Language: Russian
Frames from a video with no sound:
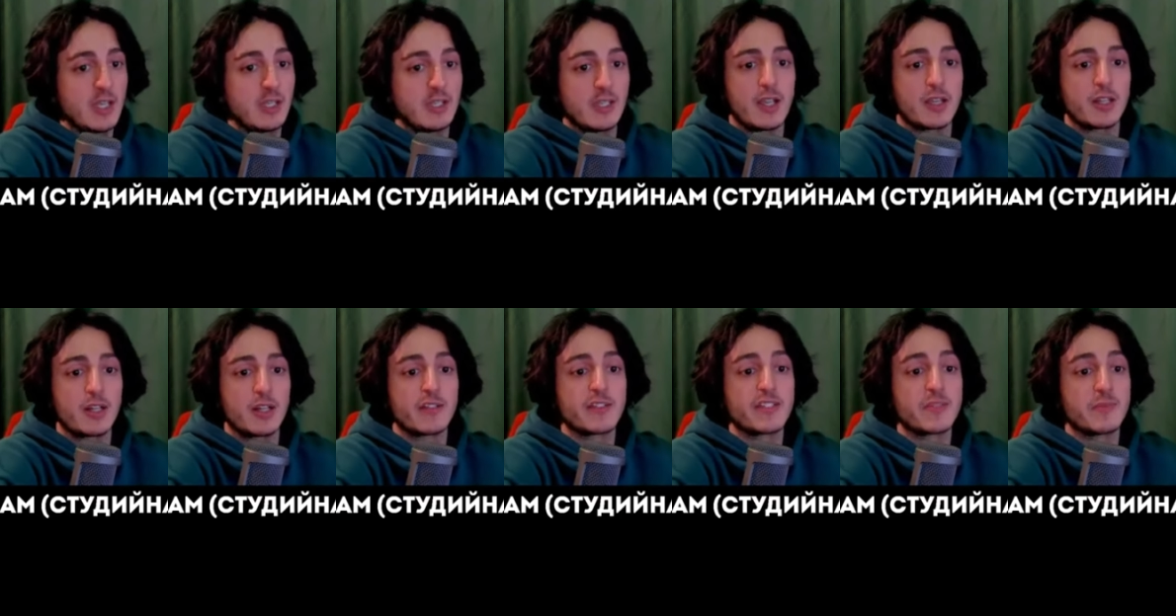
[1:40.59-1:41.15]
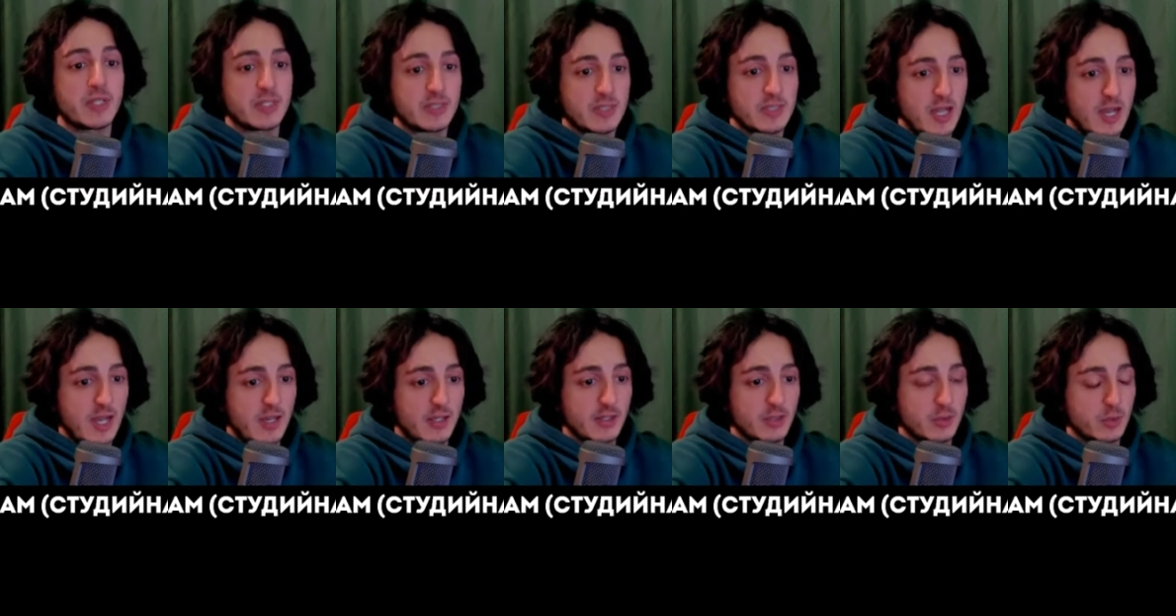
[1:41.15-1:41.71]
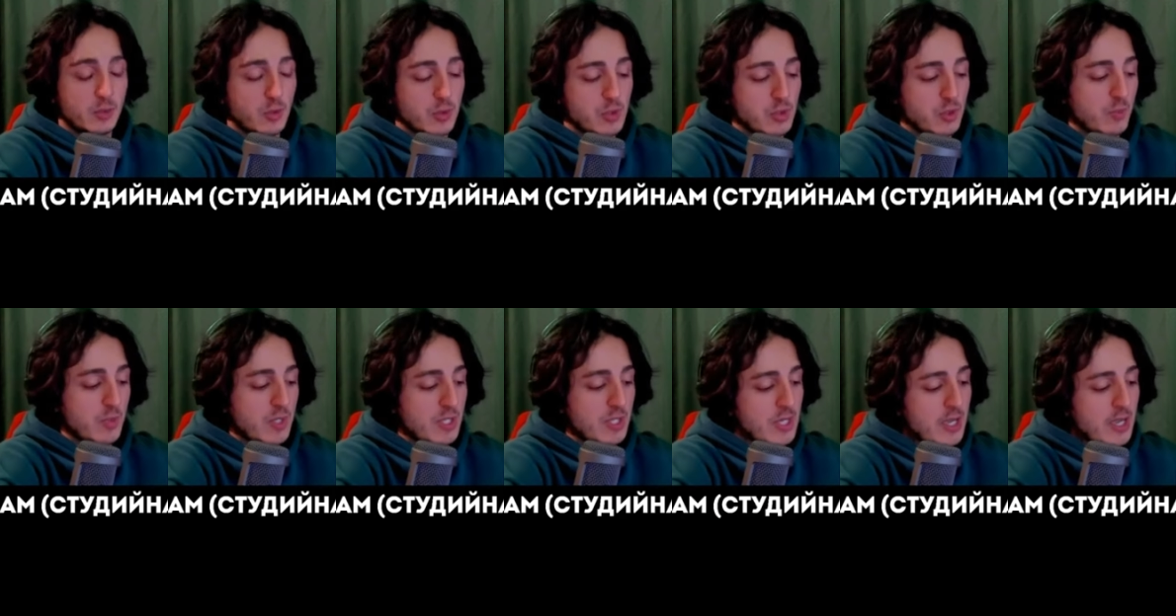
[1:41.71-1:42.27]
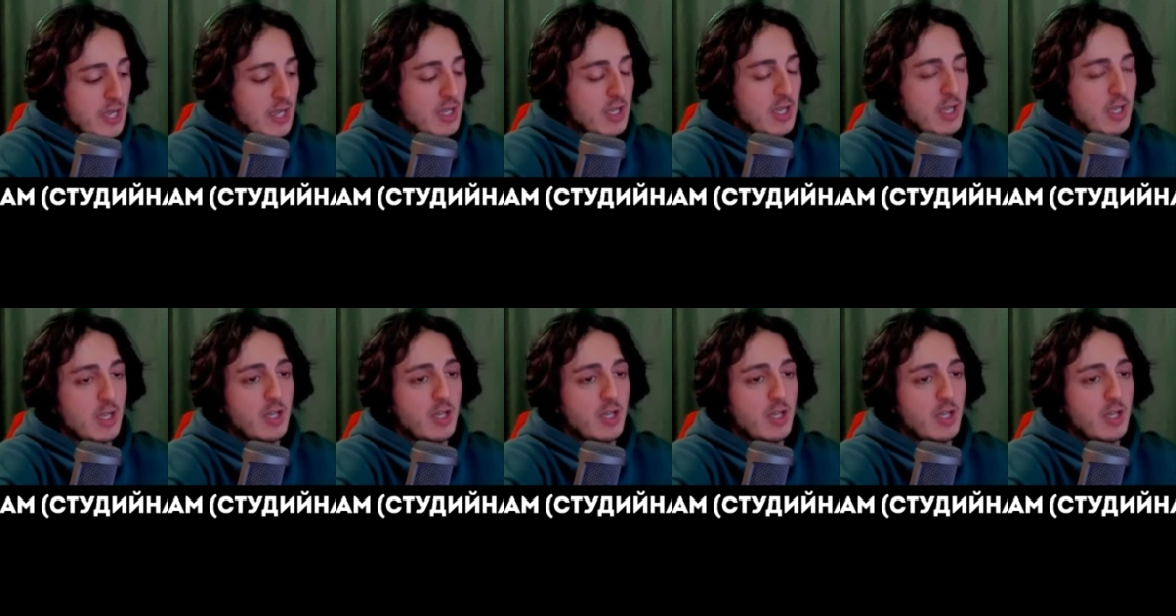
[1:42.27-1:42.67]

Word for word: я играл в спектаклях, то есть у меня